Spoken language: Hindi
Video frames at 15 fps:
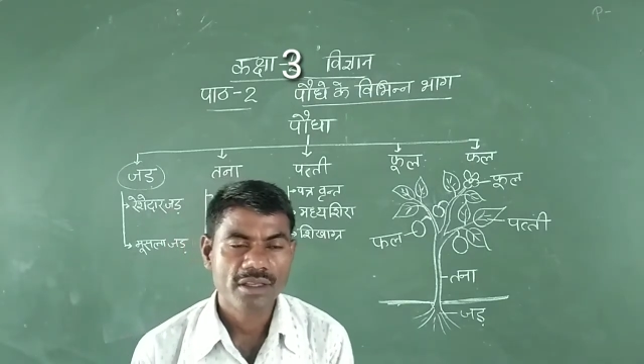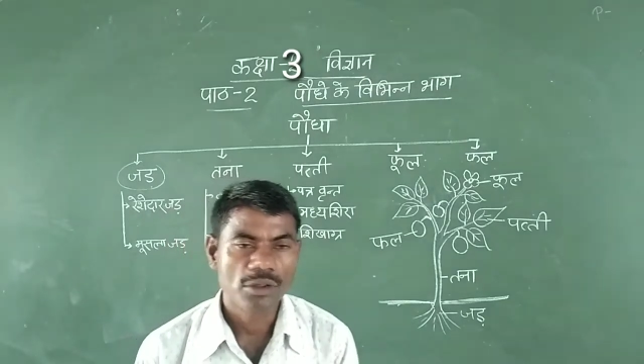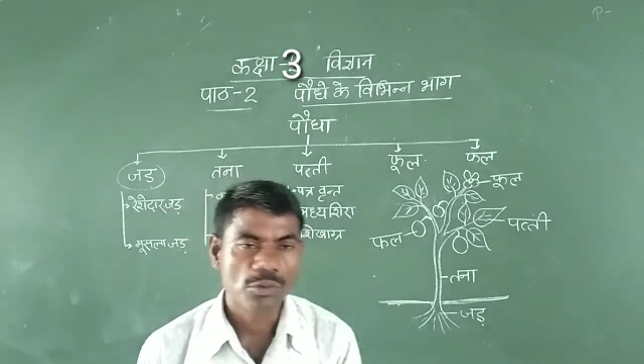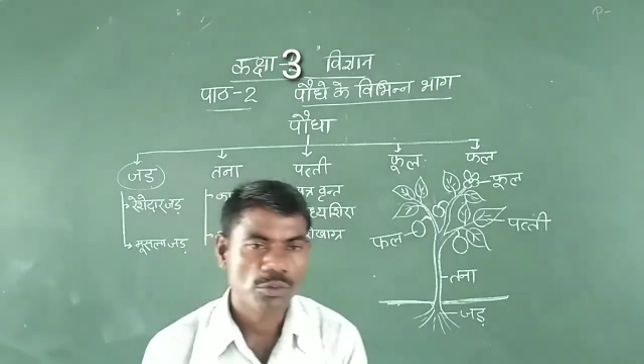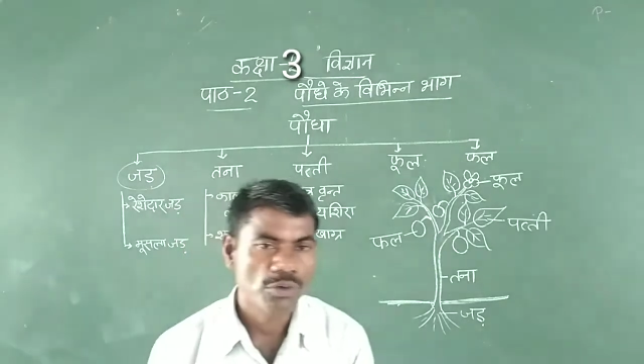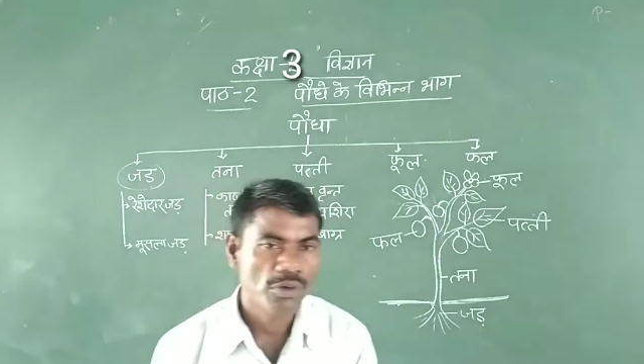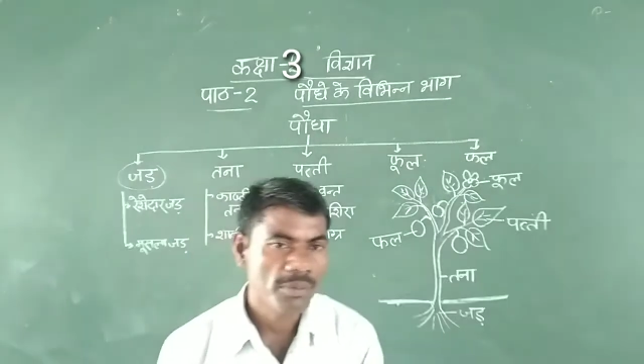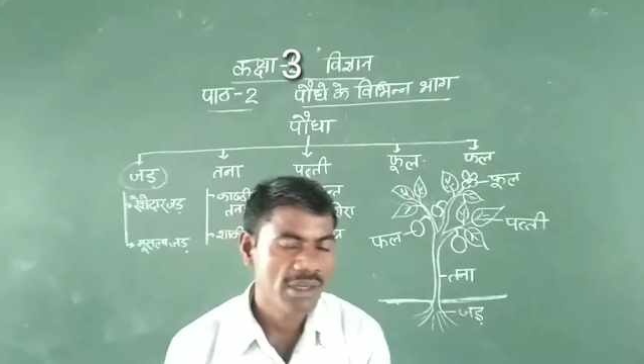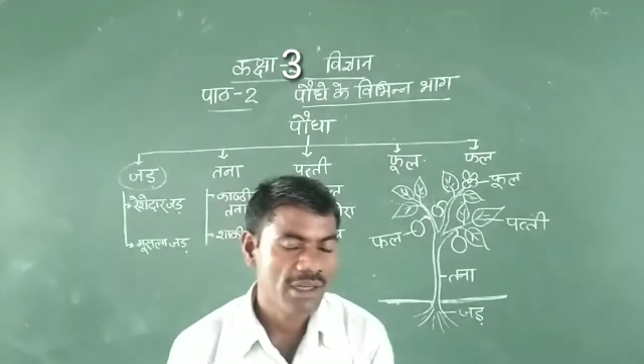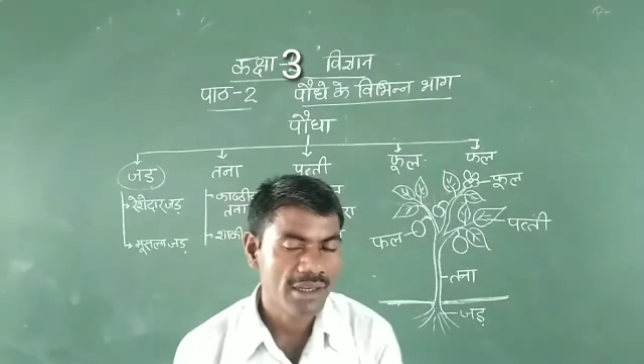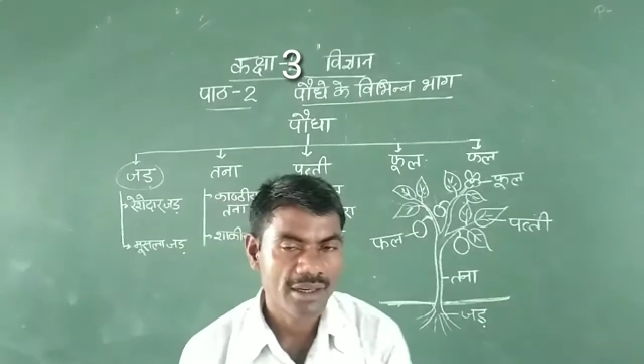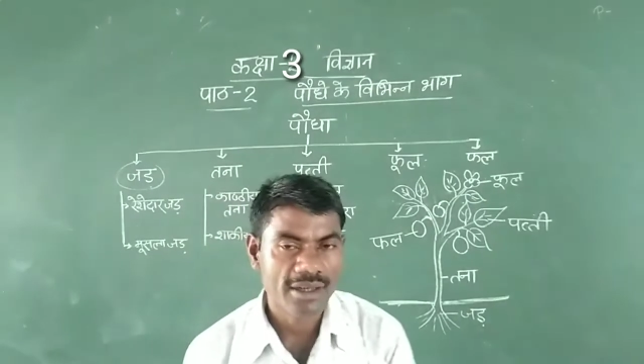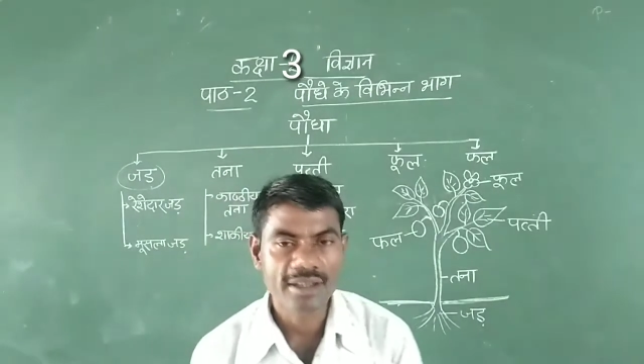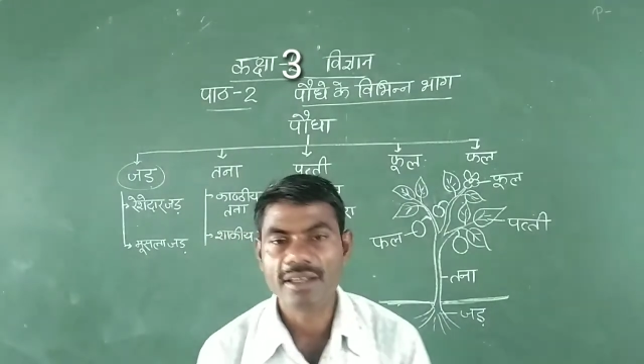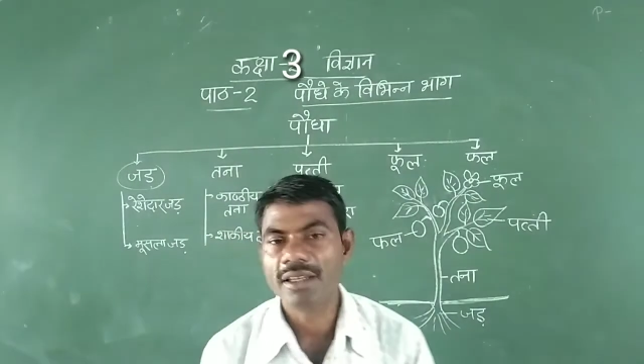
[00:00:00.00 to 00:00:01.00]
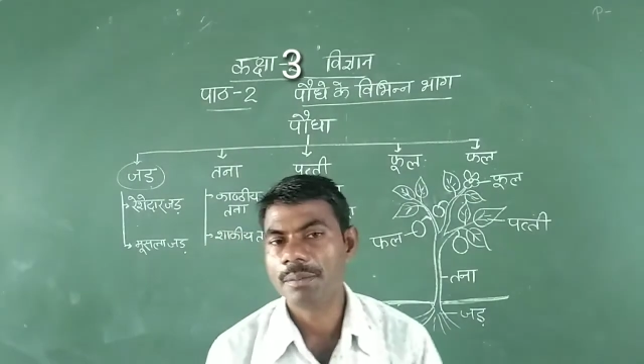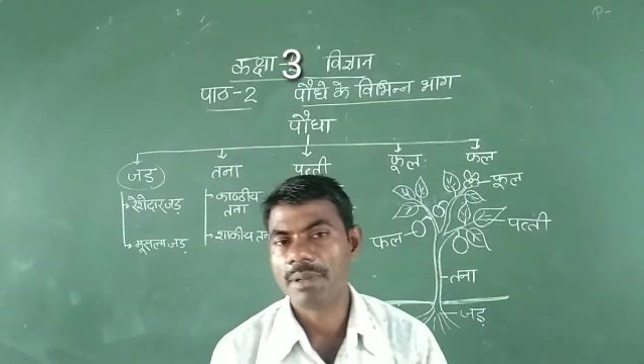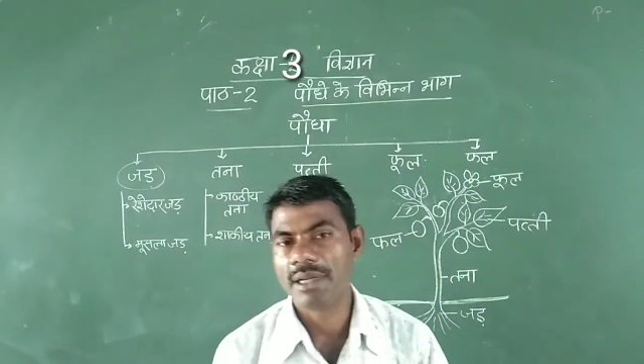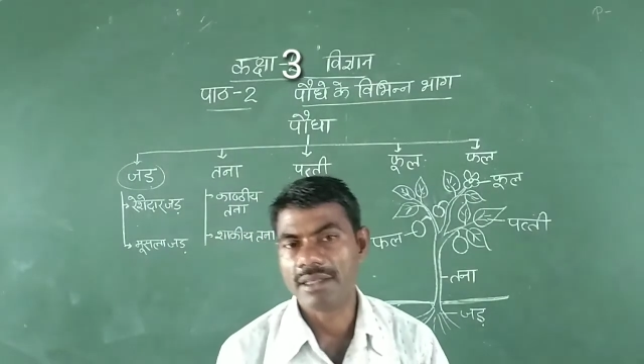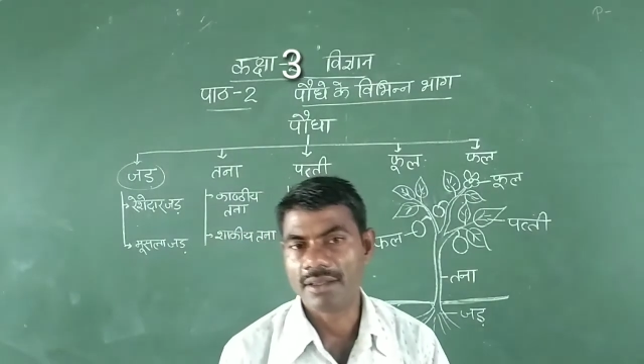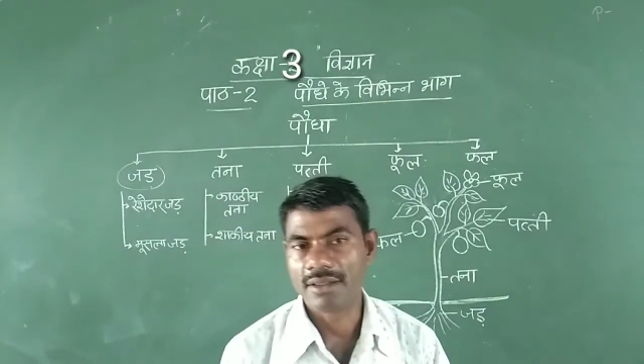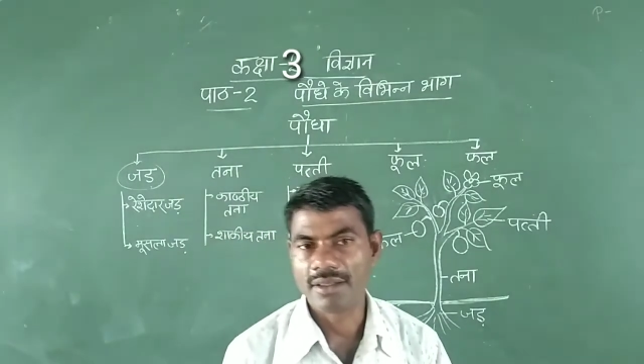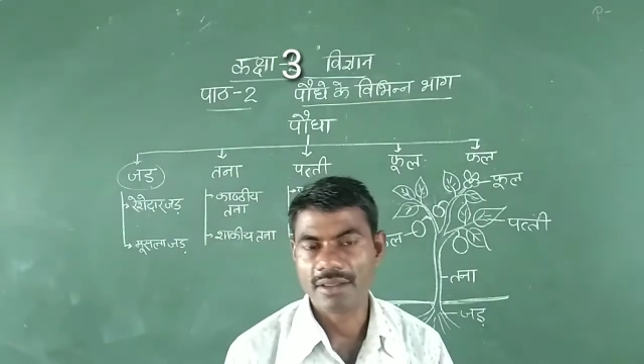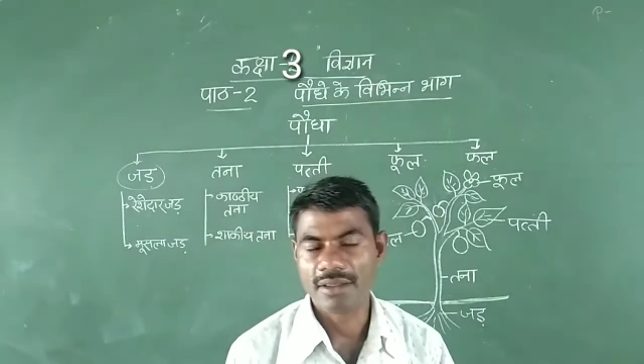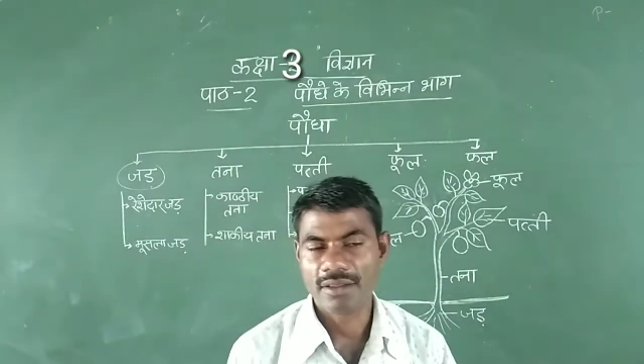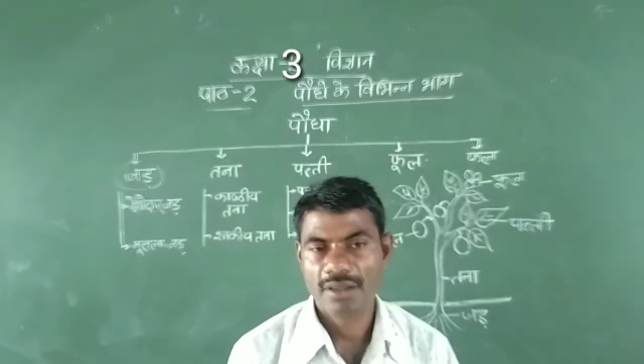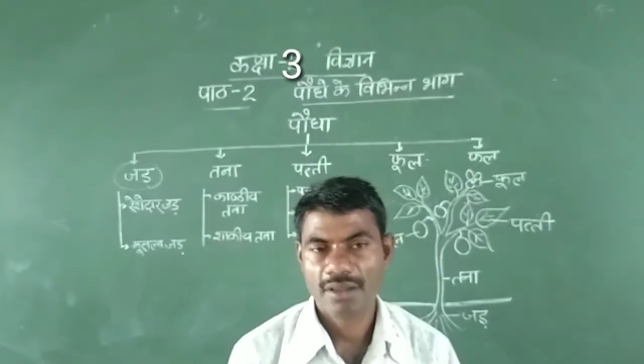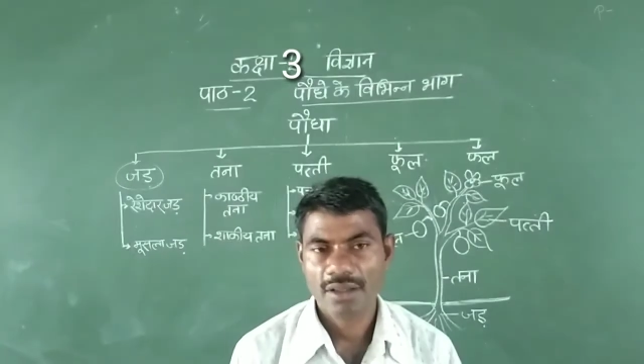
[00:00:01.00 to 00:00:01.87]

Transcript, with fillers: कि उनमें लकड़ी नहीं पाई जाती